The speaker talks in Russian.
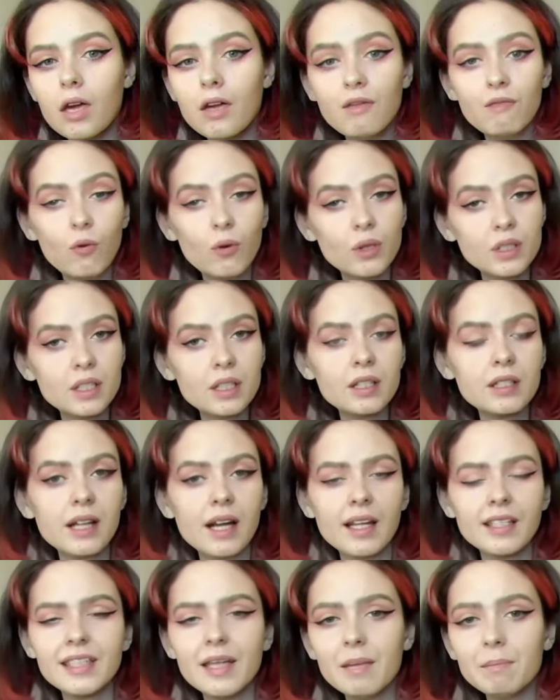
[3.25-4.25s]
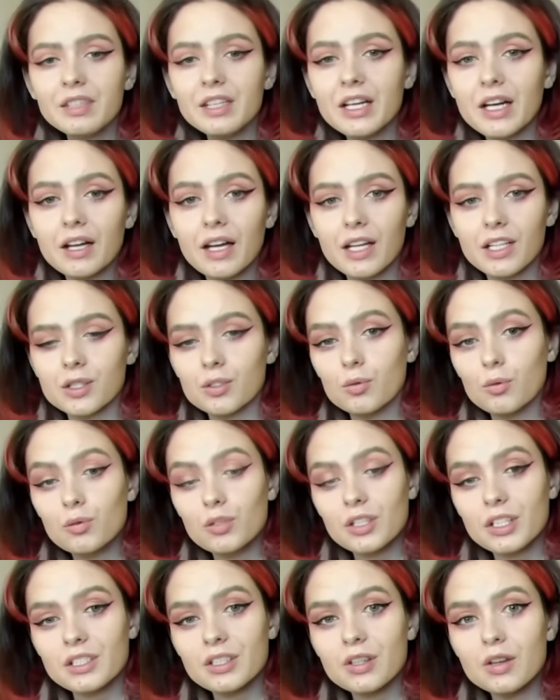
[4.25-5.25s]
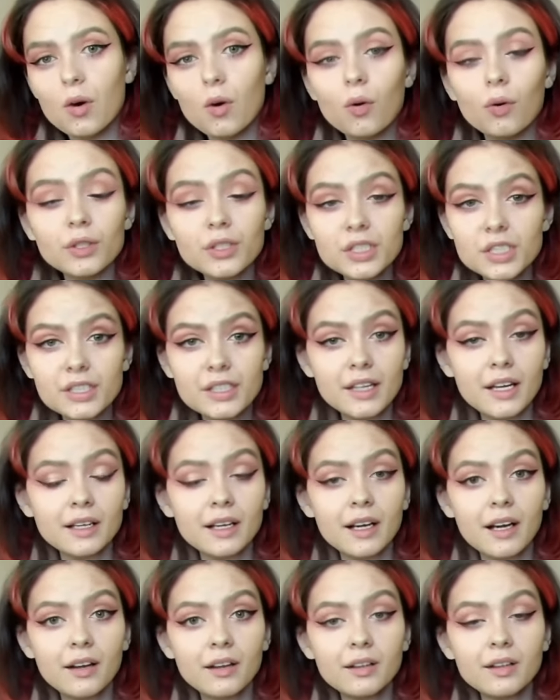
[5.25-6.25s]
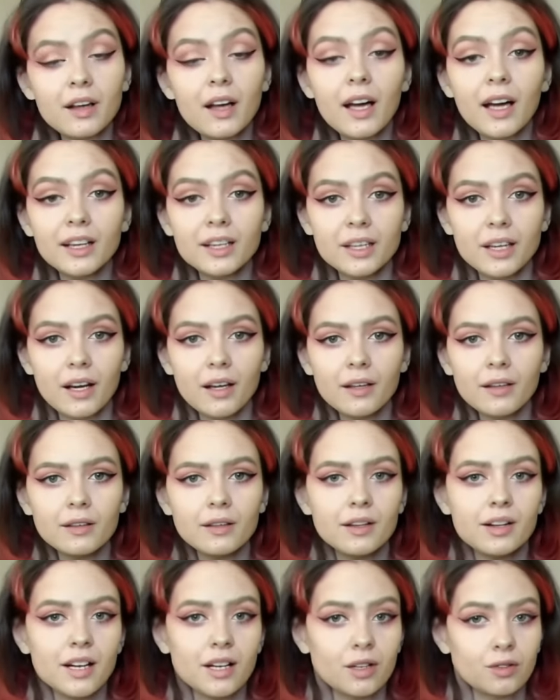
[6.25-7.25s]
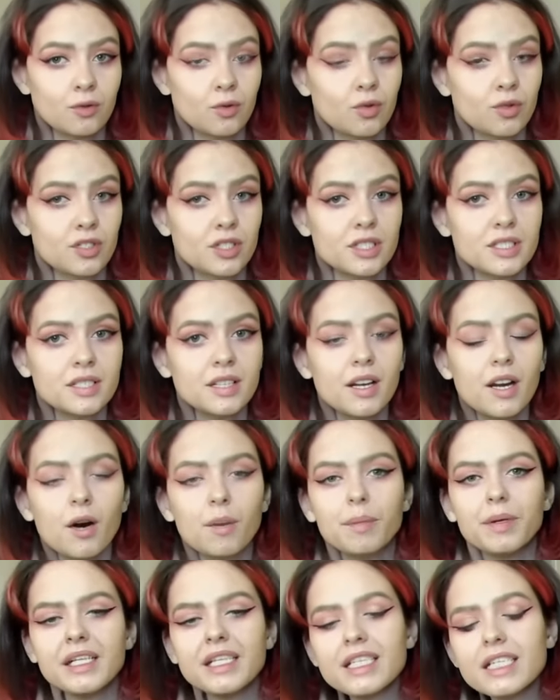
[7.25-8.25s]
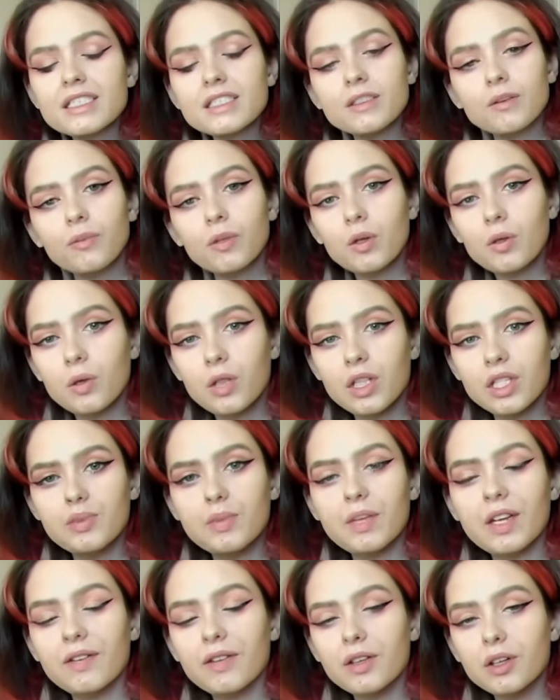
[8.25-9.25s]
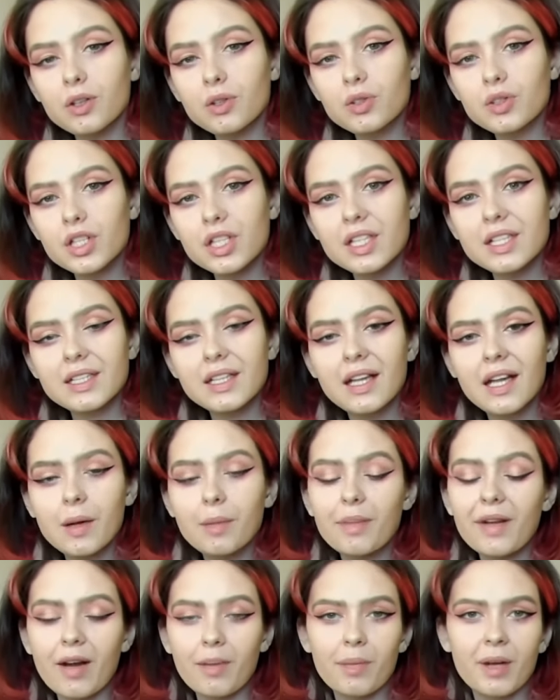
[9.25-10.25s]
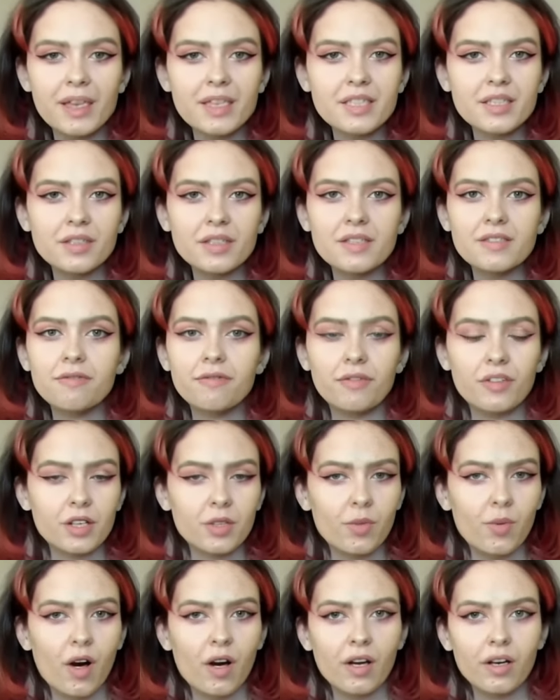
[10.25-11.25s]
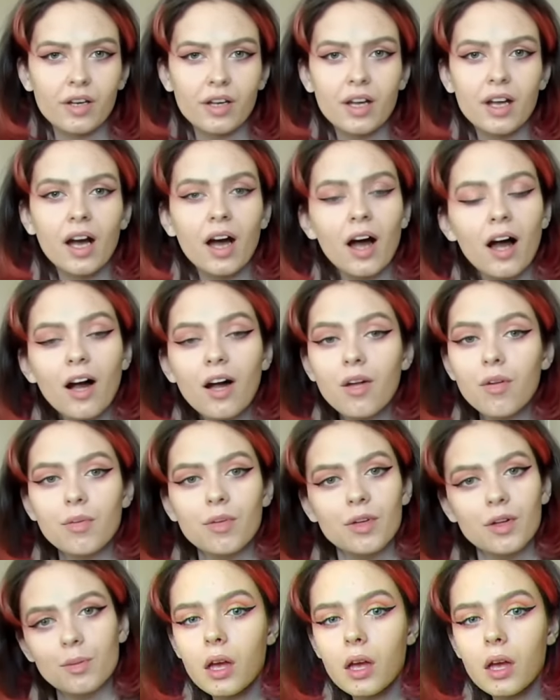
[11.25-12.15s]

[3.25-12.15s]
И вот, когда меня коснувшись, он застонал, а я, нагнувшись, прелестно выгнулась, перевернувшись, преобразилась в виртуал. А.